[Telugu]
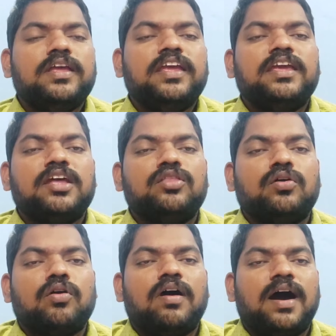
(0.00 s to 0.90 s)

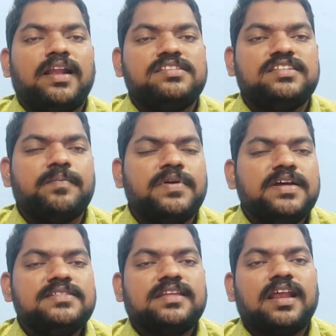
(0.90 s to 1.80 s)
ఇంకెందుకు ఆలస్యం
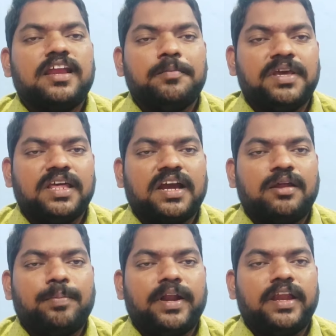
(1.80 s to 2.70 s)
స్క్రీన్ మీద
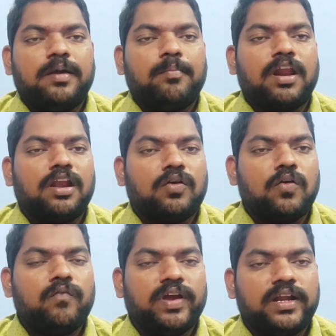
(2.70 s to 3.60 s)
కనపడే
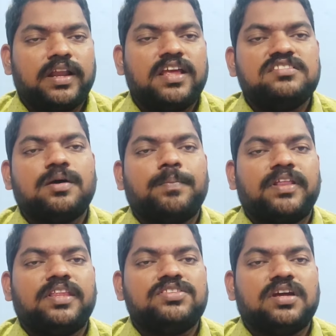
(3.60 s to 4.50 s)
నెంబర్లకు వెంటనే
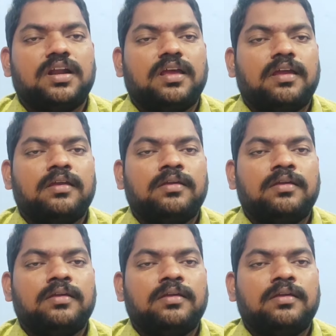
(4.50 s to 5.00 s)
సంప్రదించండి